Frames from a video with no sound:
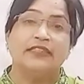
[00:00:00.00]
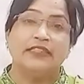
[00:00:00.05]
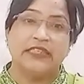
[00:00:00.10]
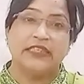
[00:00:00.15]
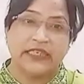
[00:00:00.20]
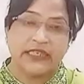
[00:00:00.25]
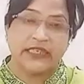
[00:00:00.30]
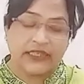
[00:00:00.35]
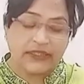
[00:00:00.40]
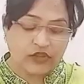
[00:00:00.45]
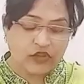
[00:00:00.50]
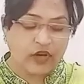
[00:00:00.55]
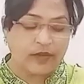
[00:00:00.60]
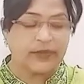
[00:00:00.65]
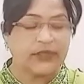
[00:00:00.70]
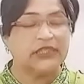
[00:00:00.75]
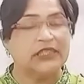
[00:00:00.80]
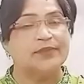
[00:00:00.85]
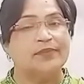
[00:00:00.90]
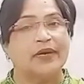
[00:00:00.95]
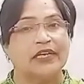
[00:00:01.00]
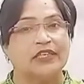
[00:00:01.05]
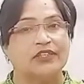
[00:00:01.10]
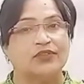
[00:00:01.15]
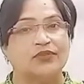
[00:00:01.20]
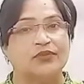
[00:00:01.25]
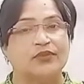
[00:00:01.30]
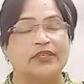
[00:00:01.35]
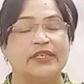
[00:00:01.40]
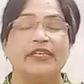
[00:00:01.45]
যে সমাজে বাস
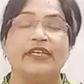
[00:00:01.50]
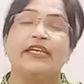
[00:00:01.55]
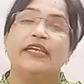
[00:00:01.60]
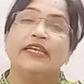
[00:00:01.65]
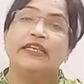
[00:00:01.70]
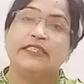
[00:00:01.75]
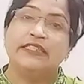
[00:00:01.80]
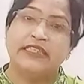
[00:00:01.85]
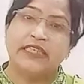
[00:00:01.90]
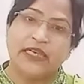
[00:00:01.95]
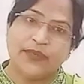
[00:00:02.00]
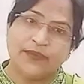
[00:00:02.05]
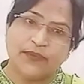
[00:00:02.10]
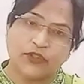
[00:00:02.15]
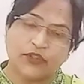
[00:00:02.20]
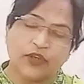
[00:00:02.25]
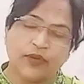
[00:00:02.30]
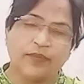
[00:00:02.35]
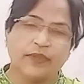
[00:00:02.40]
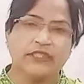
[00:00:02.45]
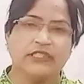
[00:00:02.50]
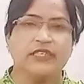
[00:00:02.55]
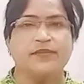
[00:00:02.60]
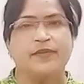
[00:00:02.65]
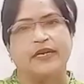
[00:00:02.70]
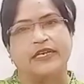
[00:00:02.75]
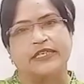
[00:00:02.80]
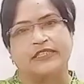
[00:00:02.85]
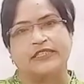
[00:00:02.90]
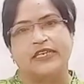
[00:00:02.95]
করি সেই সমাজের
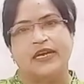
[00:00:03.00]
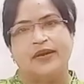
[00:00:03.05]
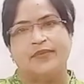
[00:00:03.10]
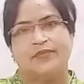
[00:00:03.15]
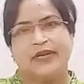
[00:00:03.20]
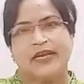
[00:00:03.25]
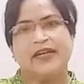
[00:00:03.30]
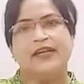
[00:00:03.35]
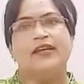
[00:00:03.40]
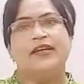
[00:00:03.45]
ভাষা আমরা